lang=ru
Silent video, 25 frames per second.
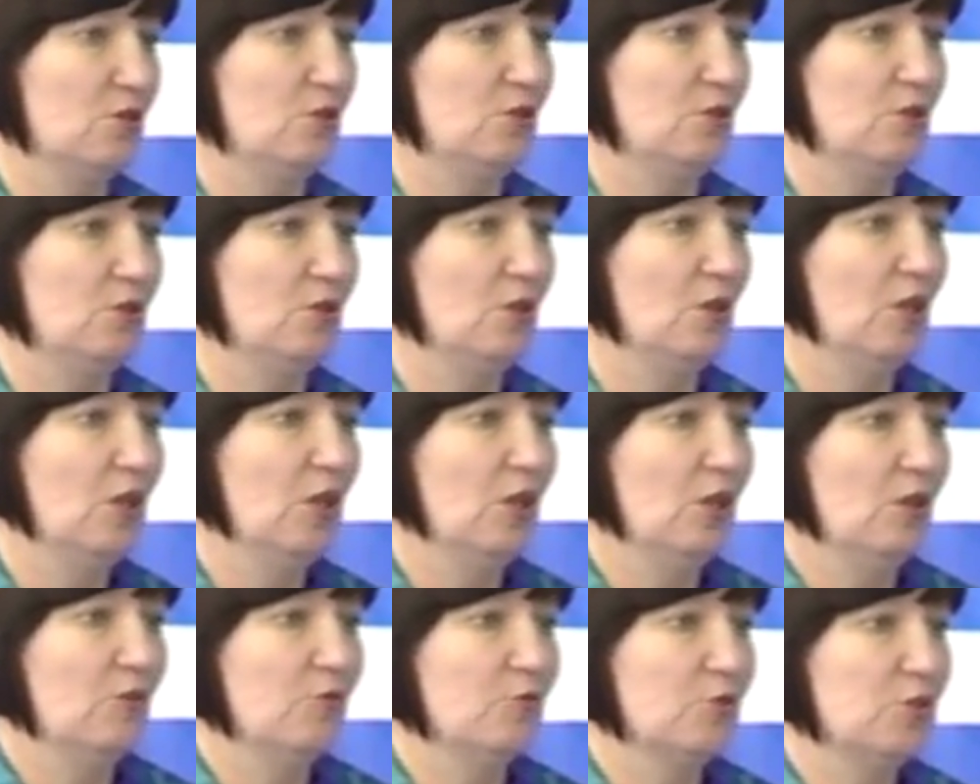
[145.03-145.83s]
И
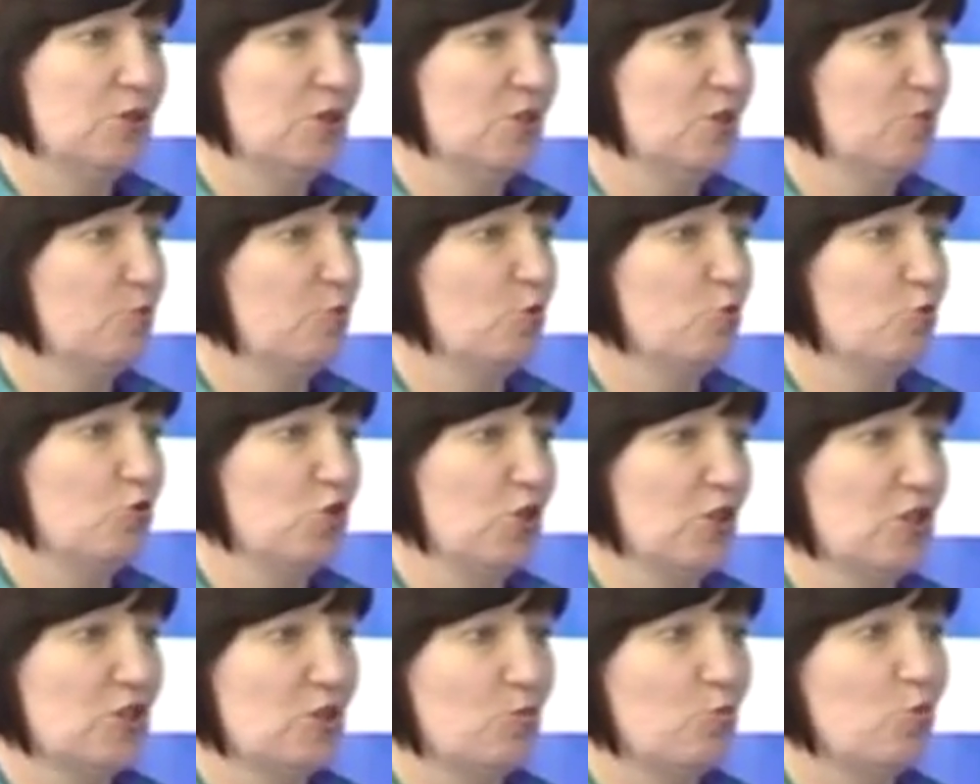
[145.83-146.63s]
вот здесь,
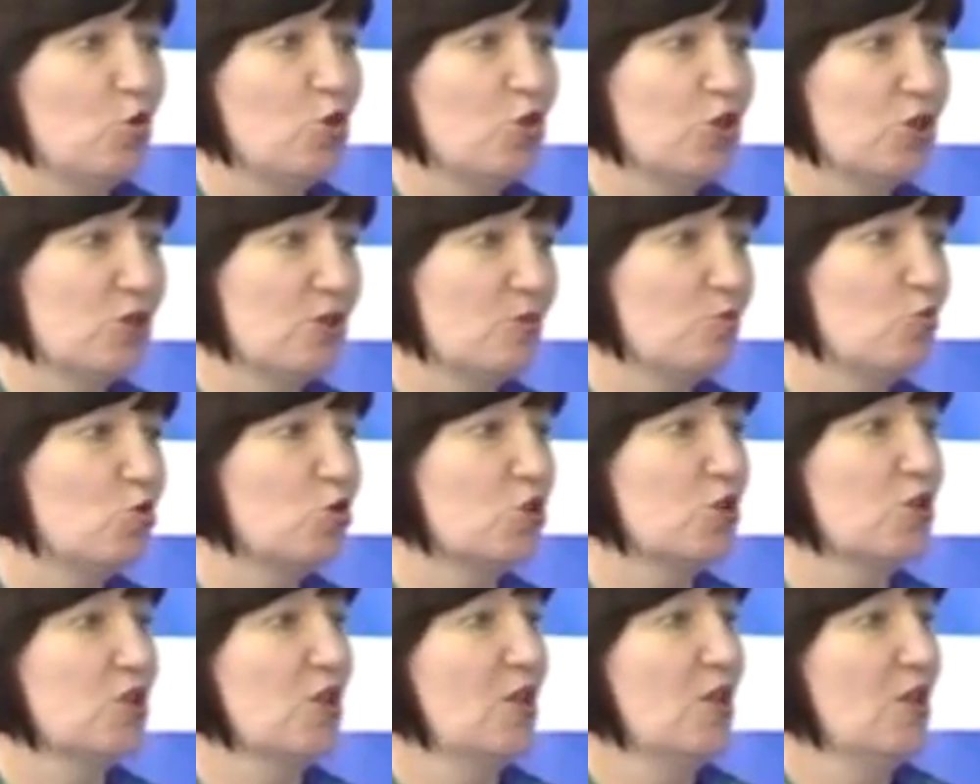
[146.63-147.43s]
получается, больше ты
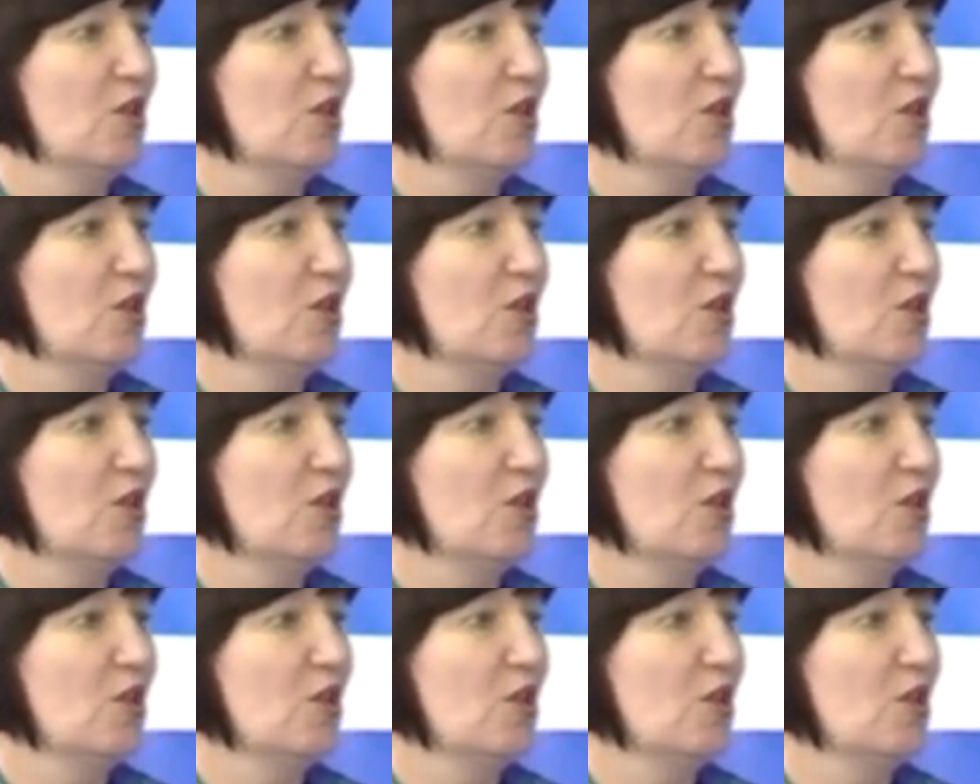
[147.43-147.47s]
можешь